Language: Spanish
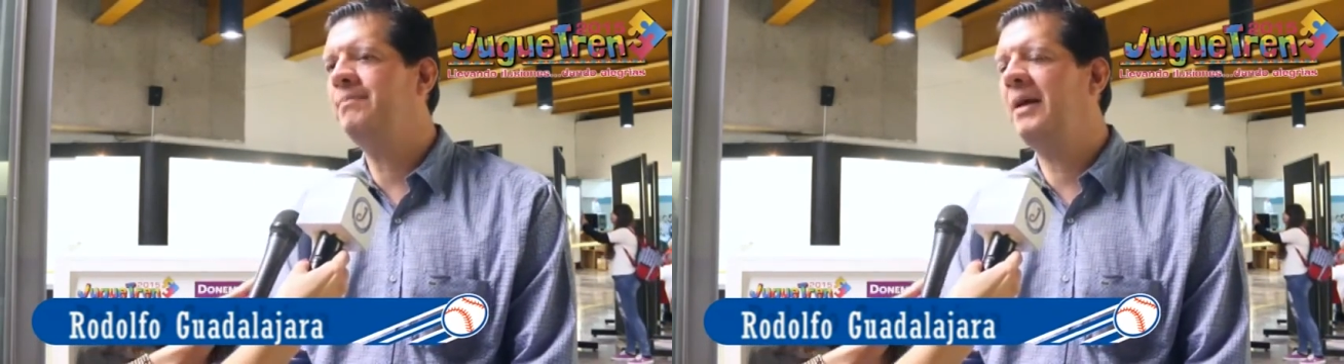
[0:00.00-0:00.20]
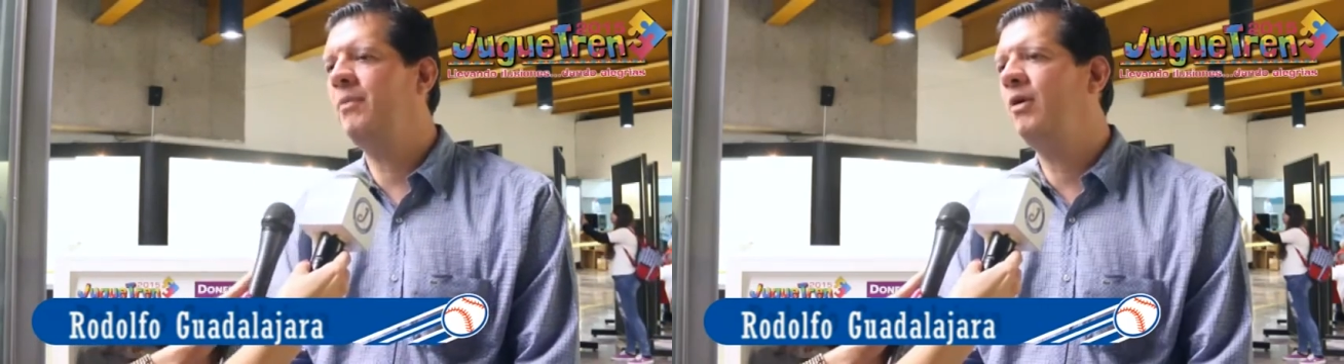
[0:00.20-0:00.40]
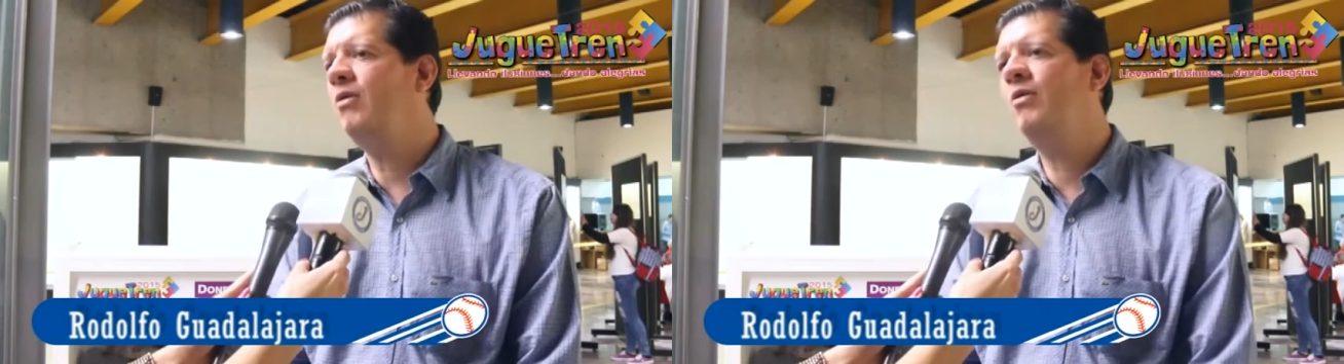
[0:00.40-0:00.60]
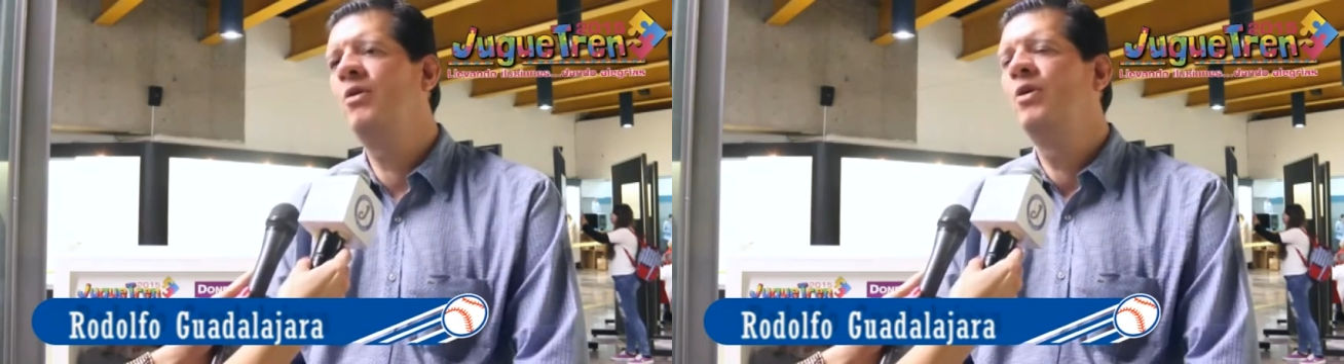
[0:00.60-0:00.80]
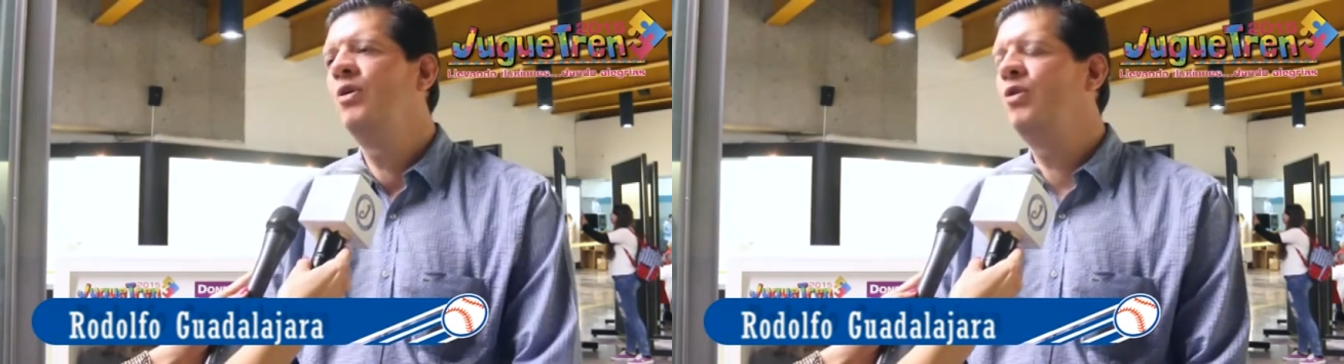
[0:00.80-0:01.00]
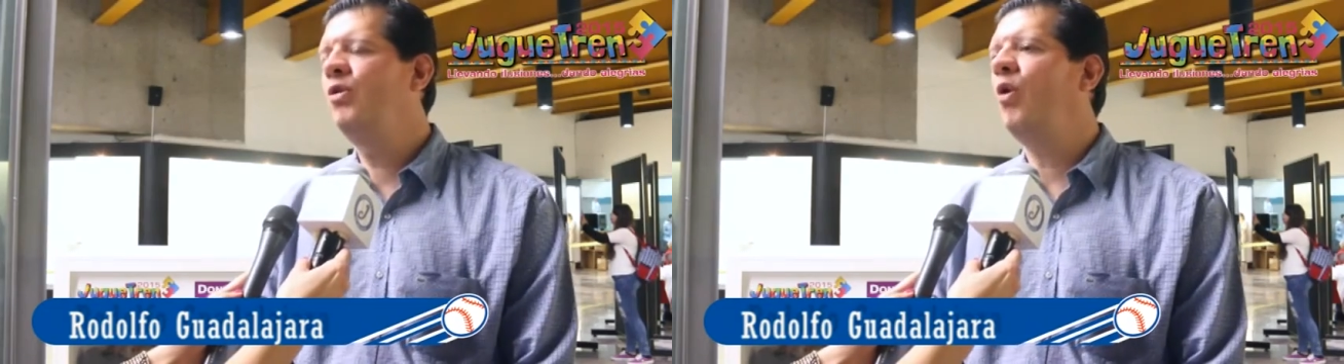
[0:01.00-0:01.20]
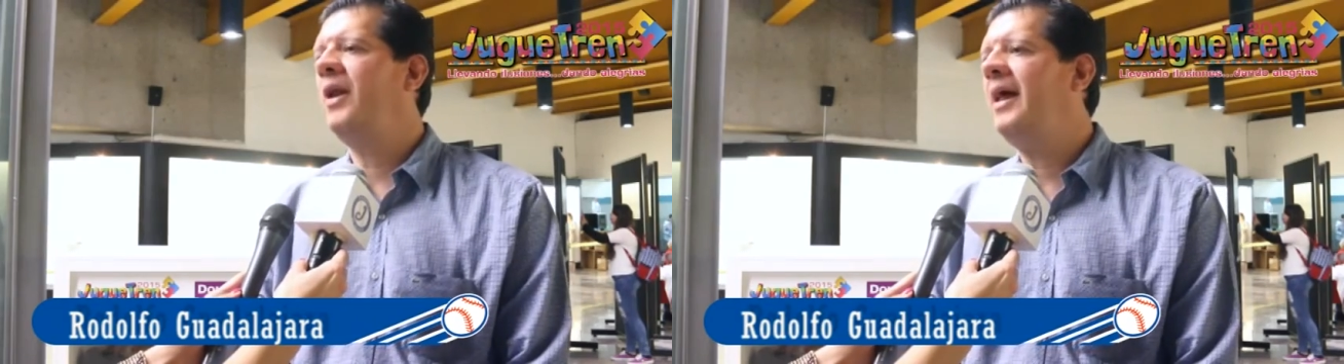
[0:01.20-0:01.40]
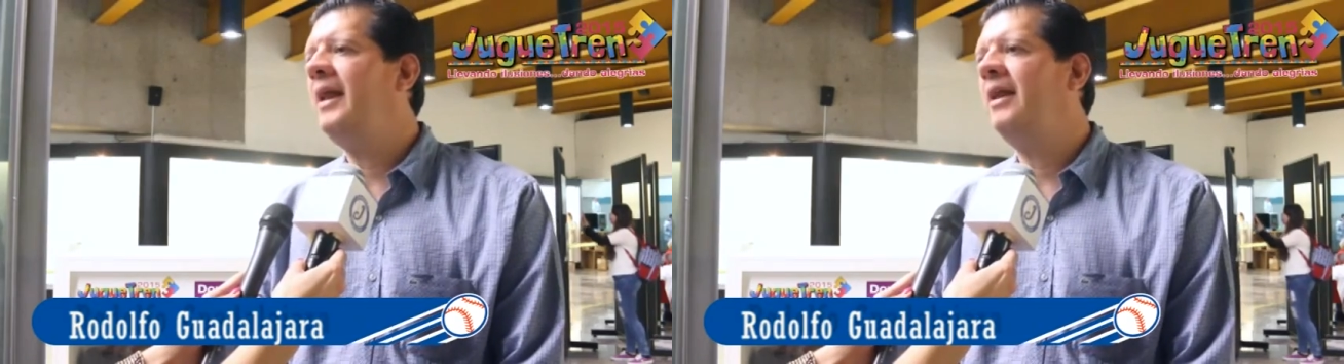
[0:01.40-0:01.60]
para poderlo
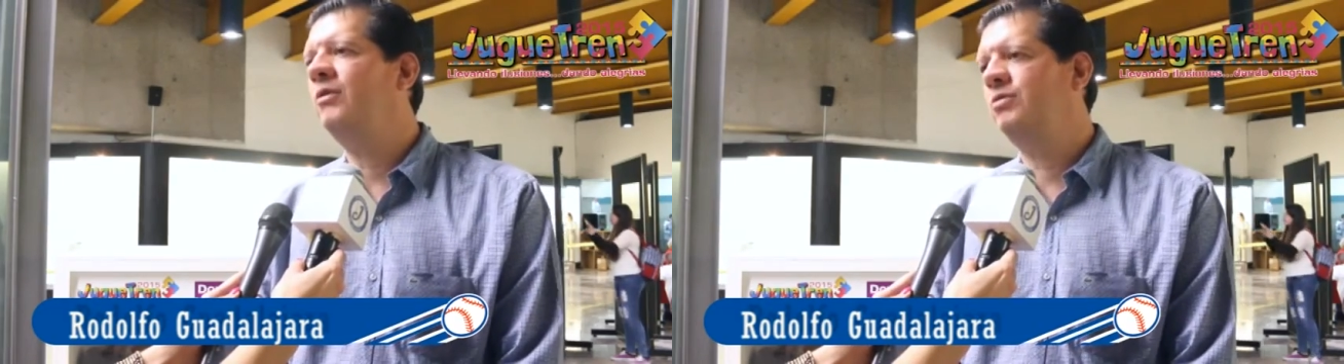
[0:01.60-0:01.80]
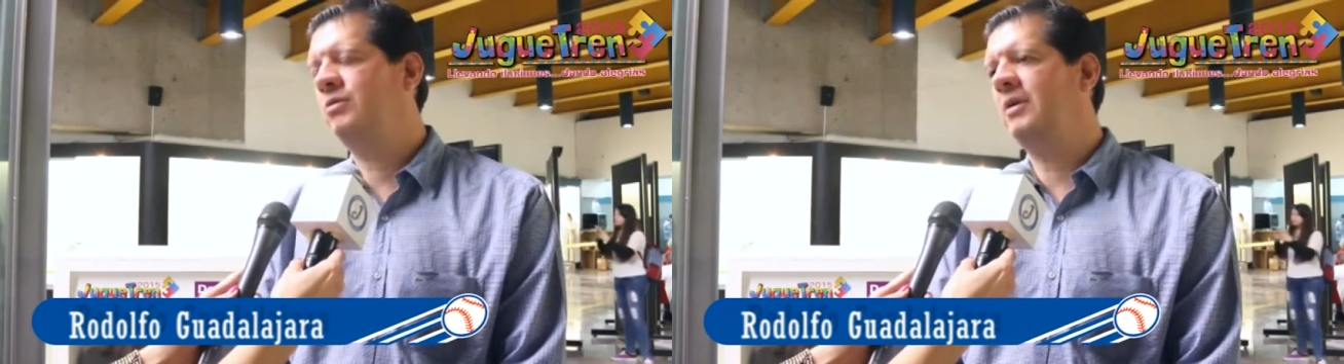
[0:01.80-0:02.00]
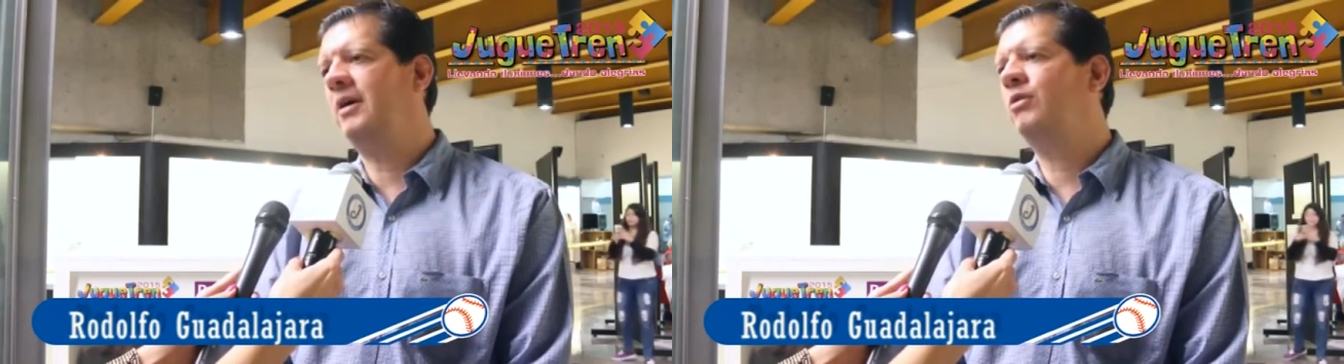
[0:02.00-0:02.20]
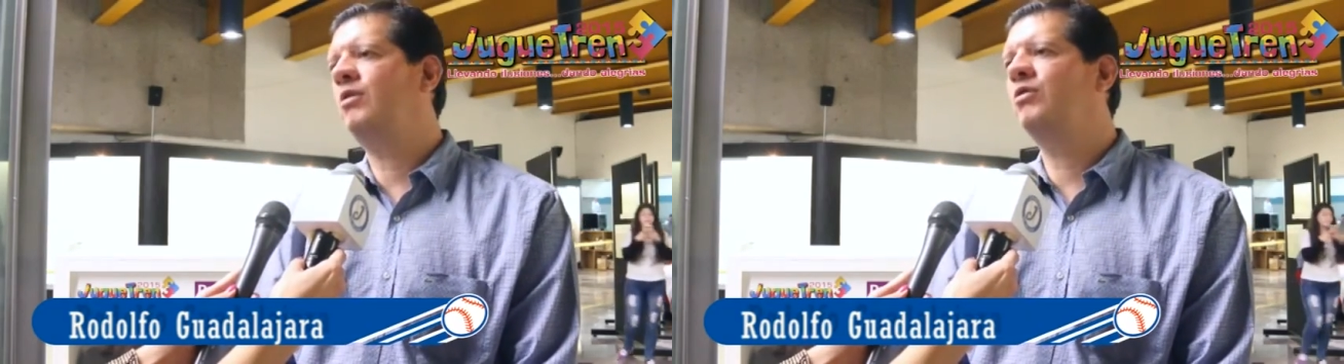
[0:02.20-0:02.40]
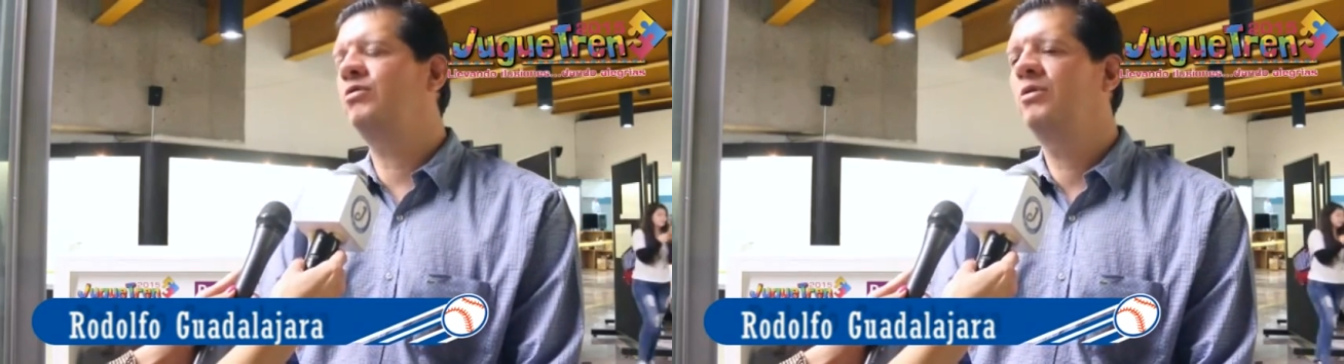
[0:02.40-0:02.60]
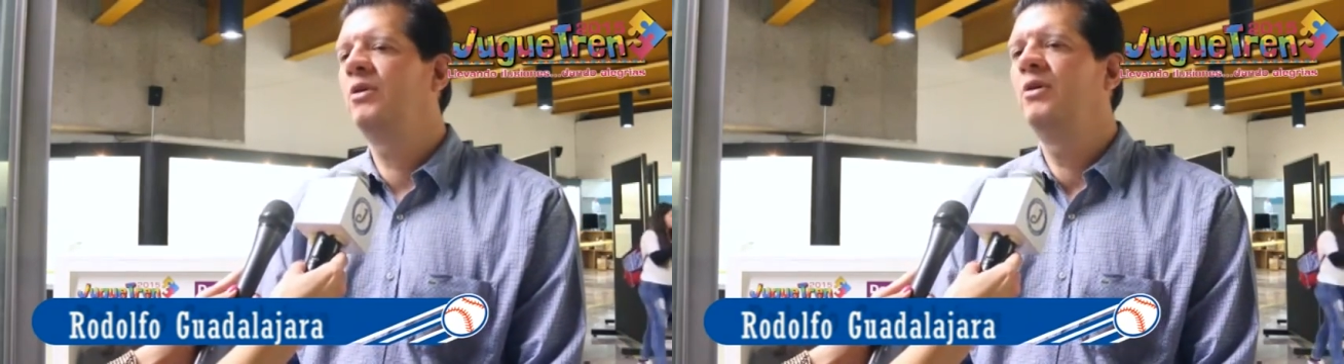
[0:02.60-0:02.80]
donar a, los, a otros